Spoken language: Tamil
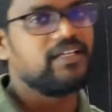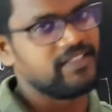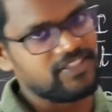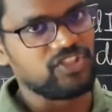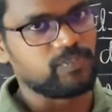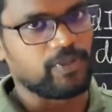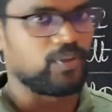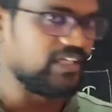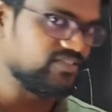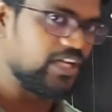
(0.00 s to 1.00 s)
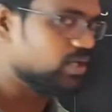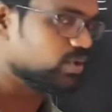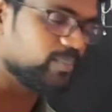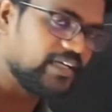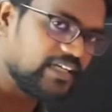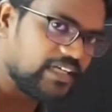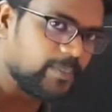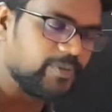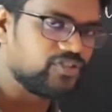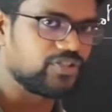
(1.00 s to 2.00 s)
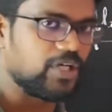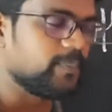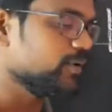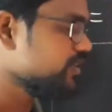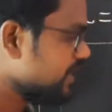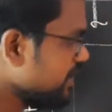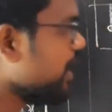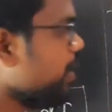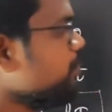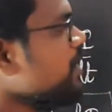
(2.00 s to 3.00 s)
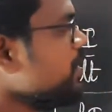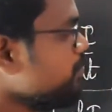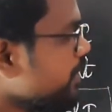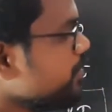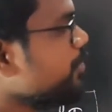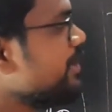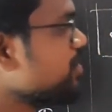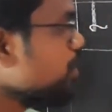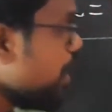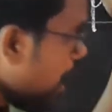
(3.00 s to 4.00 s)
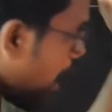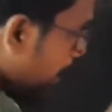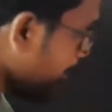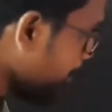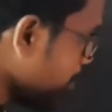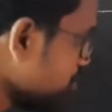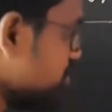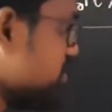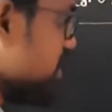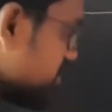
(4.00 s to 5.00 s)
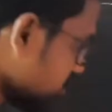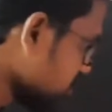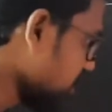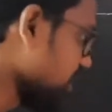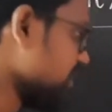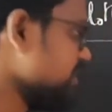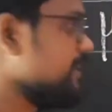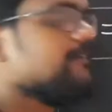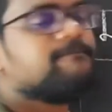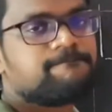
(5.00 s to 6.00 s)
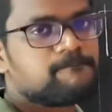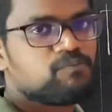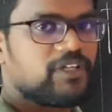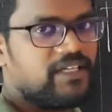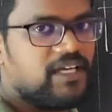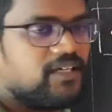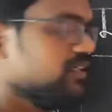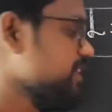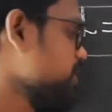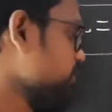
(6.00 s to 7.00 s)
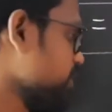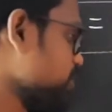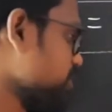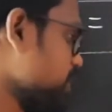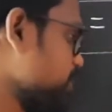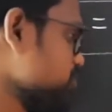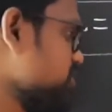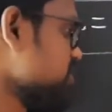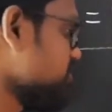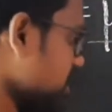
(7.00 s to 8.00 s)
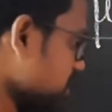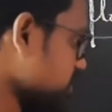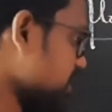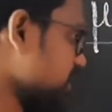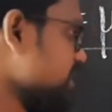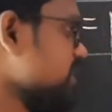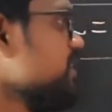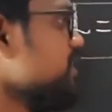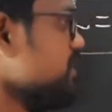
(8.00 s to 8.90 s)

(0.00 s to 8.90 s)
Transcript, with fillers: இன்க்ரீஸ் பண்ணோம் லென்ஸில் ரொம்ப டீட்டெயில்டாக பேசியிருந்தோம் அப்போ எனி ஹவ் வி ஆர் கோயிங் டு அப்போஸ் திஸ் கரண்ட்டை இல்லையா எனி ஹவ் வி ஆர் கோயிங் டு அப்போஸ் திஸ் கரண்ட்டை